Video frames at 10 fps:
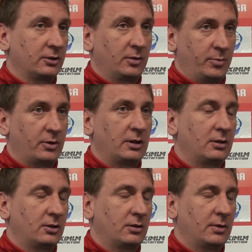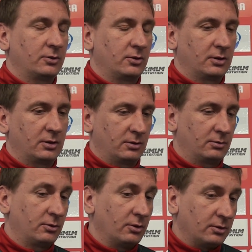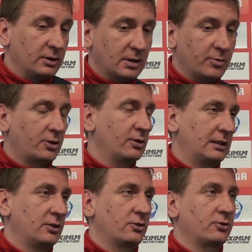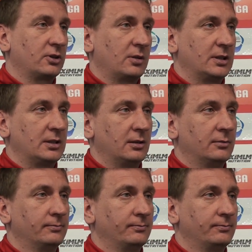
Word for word: do tej pory, to chyba to, to, to jestem przekonany, że osiągniemy cel.